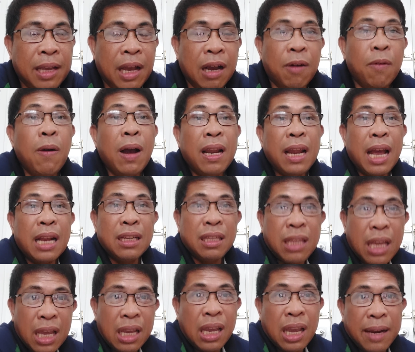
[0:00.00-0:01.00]

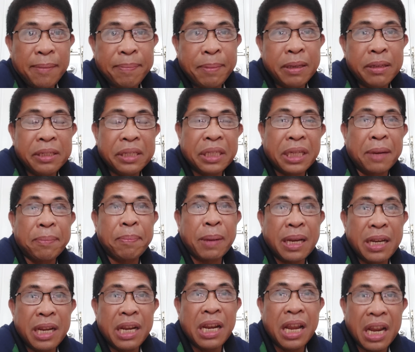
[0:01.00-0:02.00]
walang tigil po
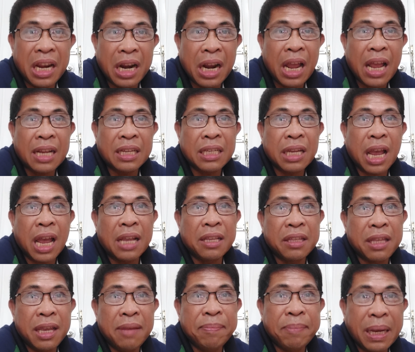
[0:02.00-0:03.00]
sa paninira
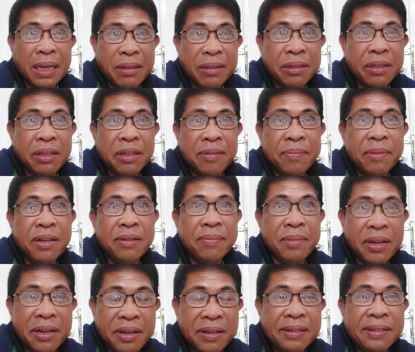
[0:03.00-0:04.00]
sa ating Pangulong
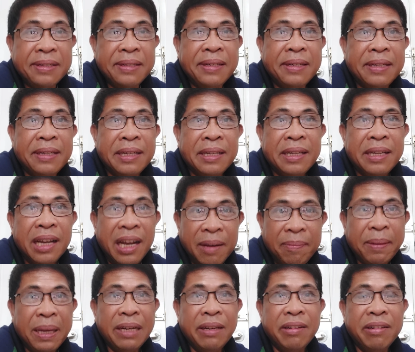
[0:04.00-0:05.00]
Bongbong
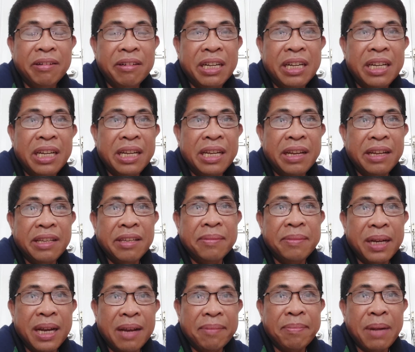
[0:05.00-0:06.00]
Uh, panoorin ninyo
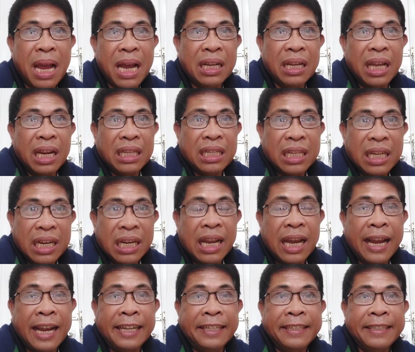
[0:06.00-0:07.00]
yung mga vloggers
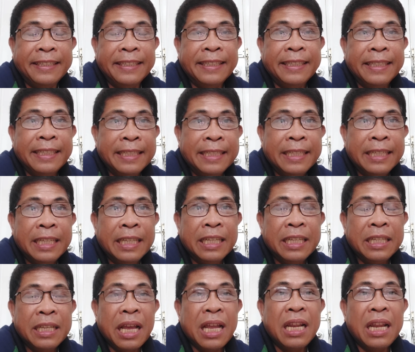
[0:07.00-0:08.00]
nila.
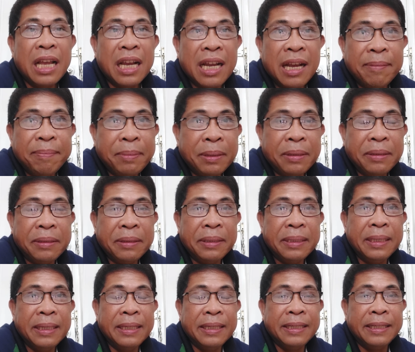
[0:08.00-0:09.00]
Talaga
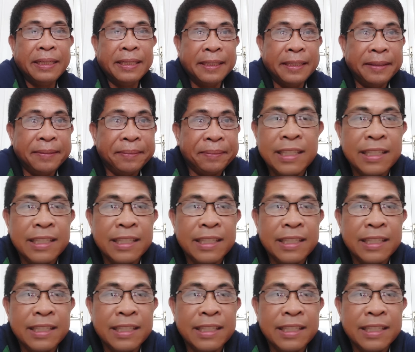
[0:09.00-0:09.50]
pong uh,